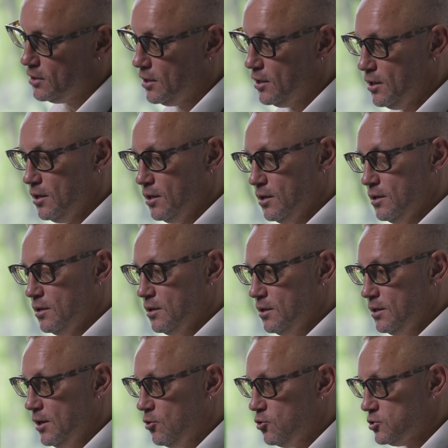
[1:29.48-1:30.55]
donde te
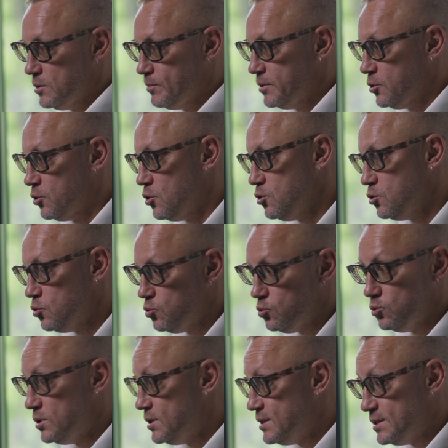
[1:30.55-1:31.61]
enfocas,
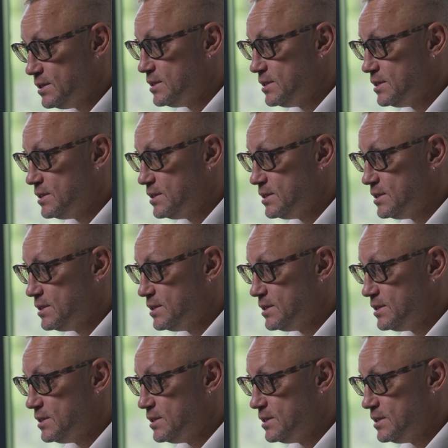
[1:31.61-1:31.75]
crece.